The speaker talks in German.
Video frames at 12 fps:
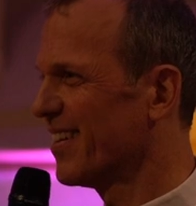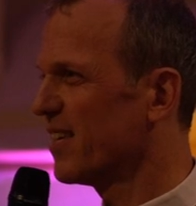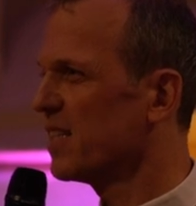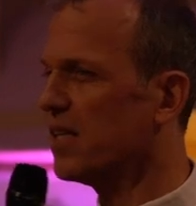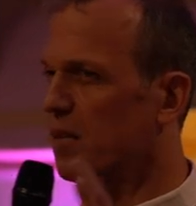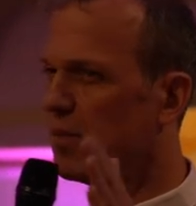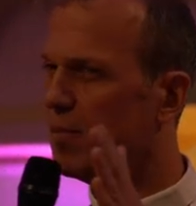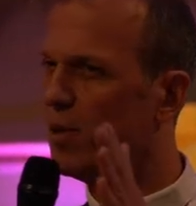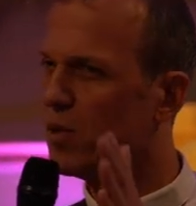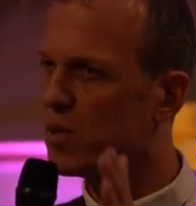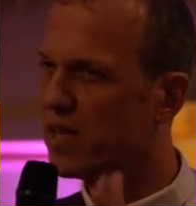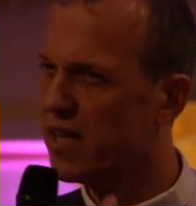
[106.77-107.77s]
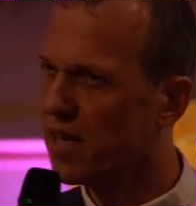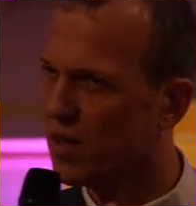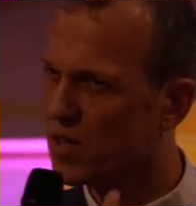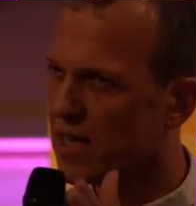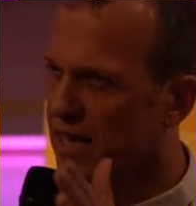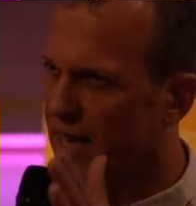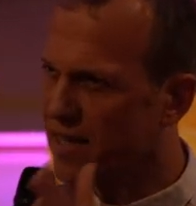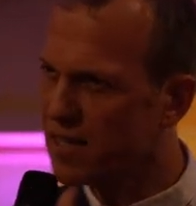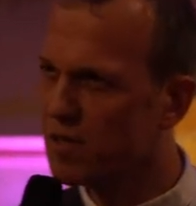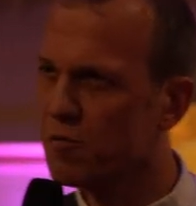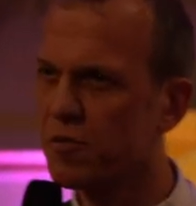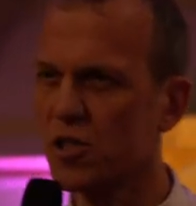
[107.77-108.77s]
Das ist eine Bibliothek aus
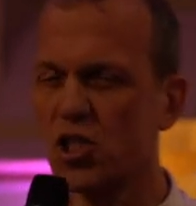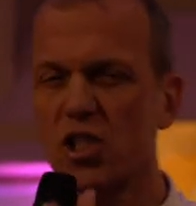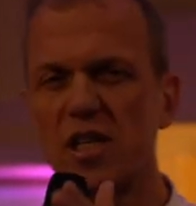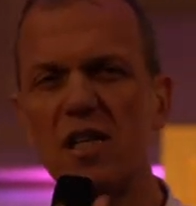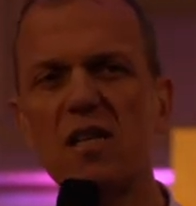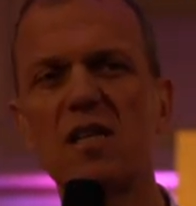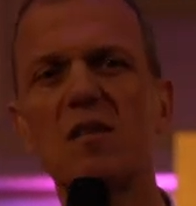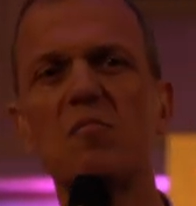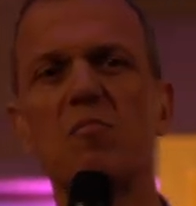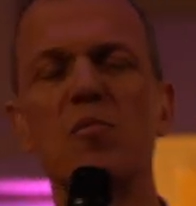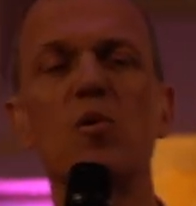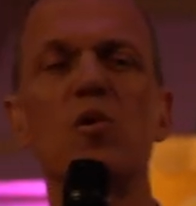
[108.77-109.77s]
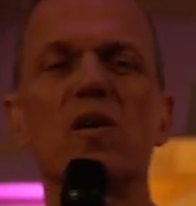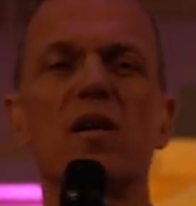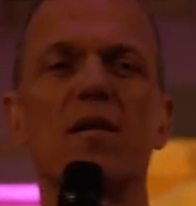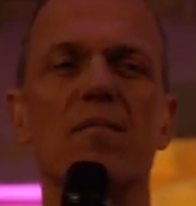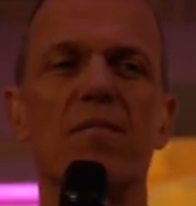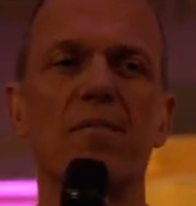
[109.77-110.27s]
ganz verschiedenen Büchern.